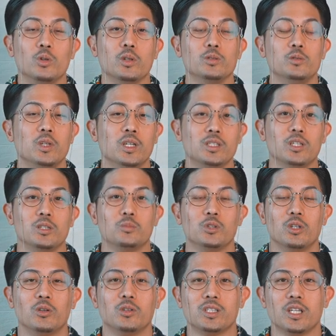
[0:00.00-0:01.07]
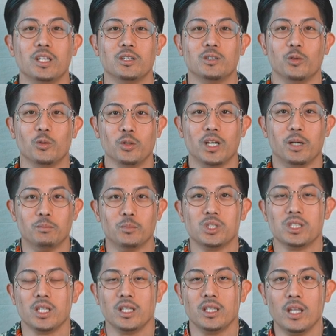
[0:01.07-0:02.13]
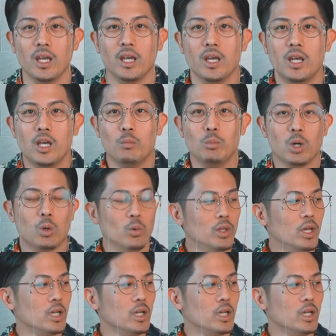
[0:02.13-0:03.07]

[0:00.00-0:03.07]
応援してる Vlog チャンネルの方にアップしていてまあこんな